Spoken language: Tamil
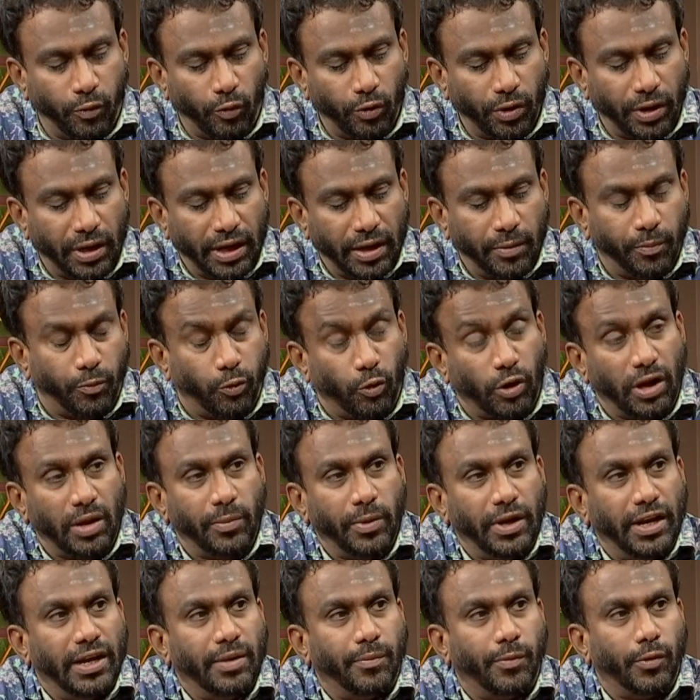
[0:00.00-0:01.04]
போட்டியில
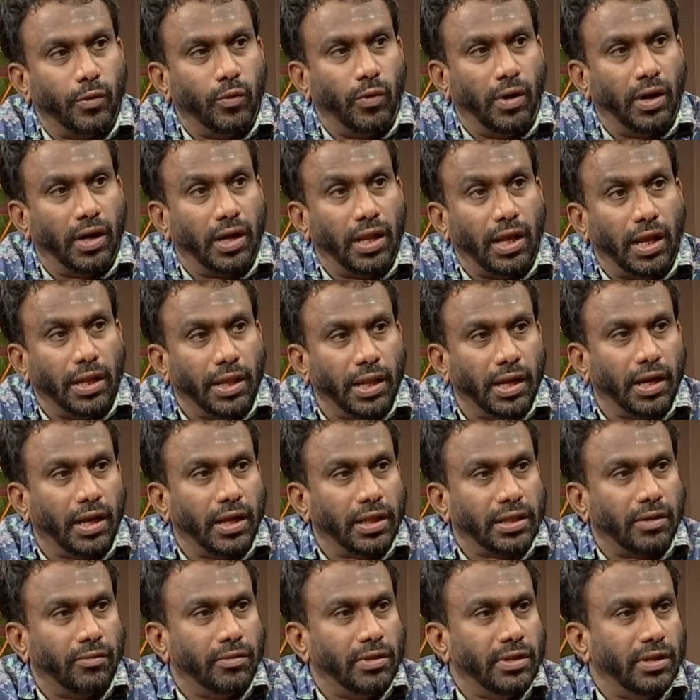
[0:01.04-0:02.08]
பொறாமையில என்ன பண்ணுவாங்கன்னா அந்த
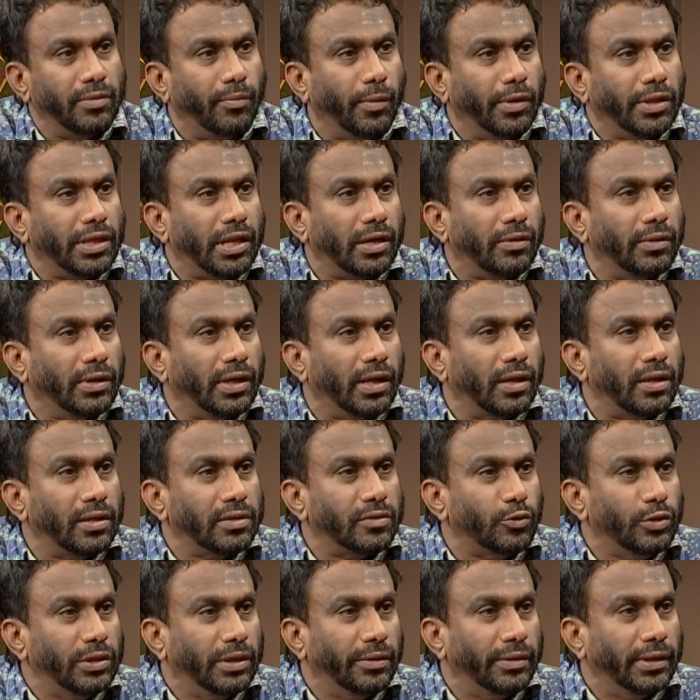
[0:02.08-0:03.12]
காலத்துல வந்து மந்தளம்
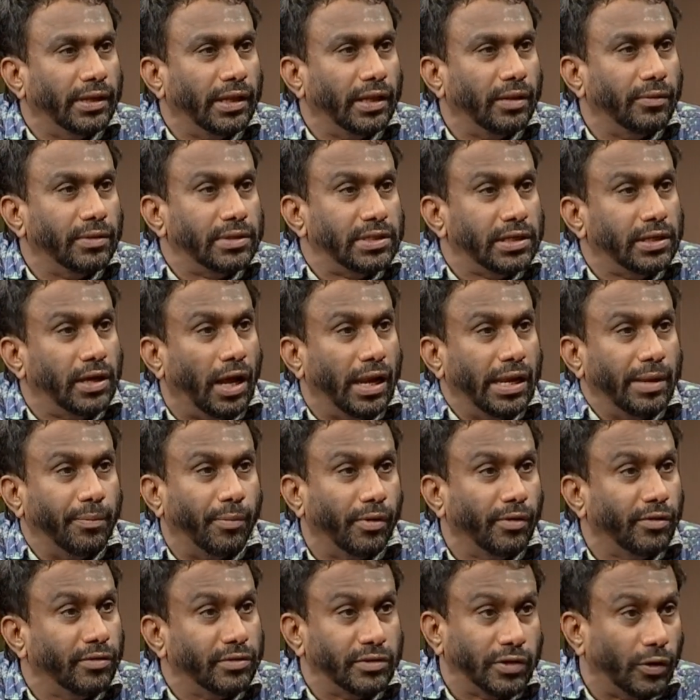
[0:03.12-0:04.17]
வைக்கிறது சூனியம் வைக்கிறது வச்சு காலி
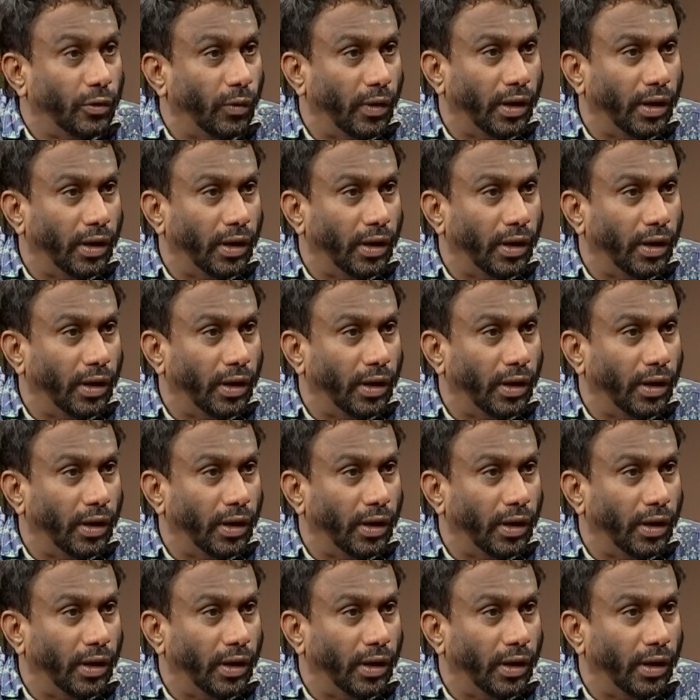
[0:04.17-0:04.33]
பண்ணணும்னு